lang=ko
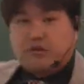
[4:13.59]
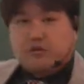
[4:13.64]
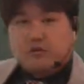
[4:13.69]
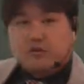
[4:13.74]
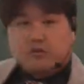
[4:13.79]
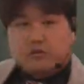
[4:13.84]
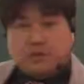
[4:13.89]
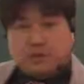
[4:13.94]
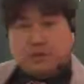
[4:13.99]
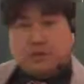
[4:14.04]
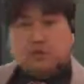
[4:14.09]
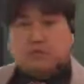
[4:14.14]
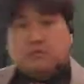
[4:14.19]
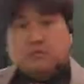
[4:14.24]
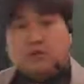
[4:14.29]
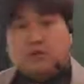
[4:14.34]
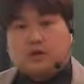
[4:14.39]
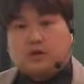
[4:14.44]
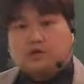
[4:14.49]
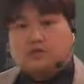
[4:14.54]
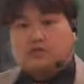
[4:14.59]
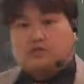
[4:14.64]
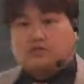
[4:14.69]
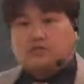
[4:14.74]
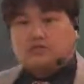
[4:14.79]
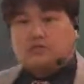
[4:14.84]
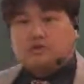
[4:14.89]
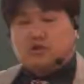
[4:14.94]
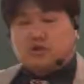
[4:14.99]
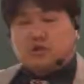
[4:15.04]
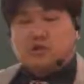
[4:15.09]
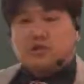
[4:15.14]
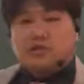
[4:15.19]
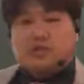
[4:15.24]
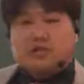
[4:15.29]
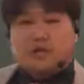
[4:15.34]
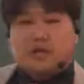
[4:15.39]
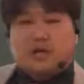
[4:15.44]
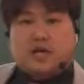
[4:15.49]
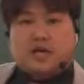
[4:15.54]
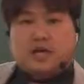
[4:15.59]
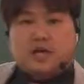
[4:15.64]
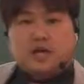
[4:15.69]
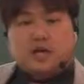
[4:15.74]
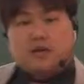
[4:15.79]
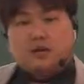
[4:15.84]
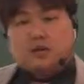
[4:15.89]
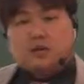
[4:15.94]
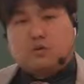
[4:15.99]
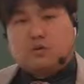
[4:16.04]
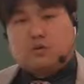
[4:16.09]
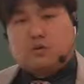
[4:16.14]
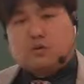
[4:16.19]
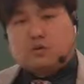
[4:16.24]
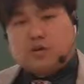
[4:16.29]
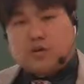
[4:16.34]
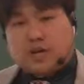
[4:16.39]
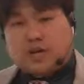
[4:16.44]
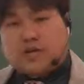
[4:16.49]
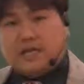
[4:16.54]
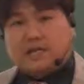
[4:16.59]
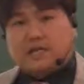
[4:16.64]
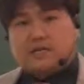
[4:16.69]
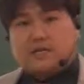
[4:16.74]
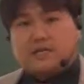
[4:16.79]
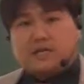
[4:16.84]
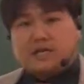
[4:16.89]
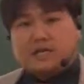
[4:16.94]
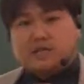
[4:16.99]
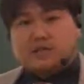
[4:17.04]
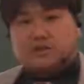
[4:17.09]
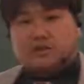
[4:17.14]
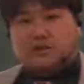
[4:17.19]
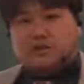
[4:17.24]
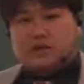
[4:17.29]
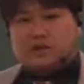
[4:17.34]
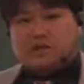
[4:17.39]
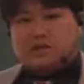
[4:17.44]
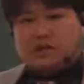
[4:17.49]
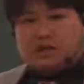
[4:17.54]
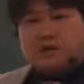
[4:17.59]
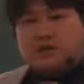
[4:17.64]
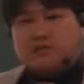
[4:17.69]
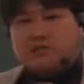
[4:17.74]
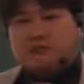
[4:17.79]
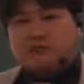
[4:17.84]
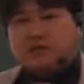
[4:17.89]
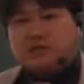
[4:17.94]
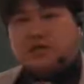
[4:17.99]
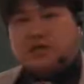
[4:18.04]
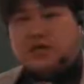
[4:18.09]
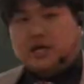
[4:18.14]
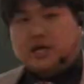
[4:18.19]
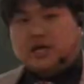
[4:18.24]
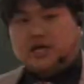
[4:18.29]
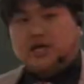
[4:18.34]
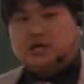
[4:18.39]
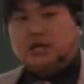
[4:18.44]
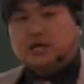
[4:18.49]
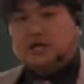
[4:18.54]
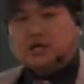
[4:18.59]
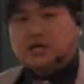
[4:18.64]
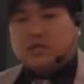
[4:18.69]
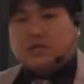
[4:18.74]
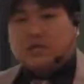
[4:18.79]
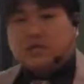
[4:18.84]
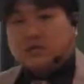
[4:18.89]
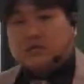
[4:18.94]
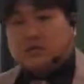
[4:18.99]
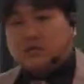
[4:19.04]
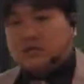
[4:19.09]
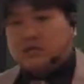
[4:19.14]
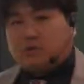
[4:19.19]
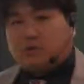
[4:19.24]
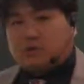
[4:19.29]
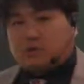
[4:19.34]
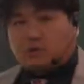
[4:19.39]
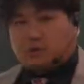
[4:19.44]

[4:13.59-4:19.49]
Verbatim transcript: 비교급 나왔고 전치사의 동명사 2인지까지 여러가지 나온 문장 잘 기억하고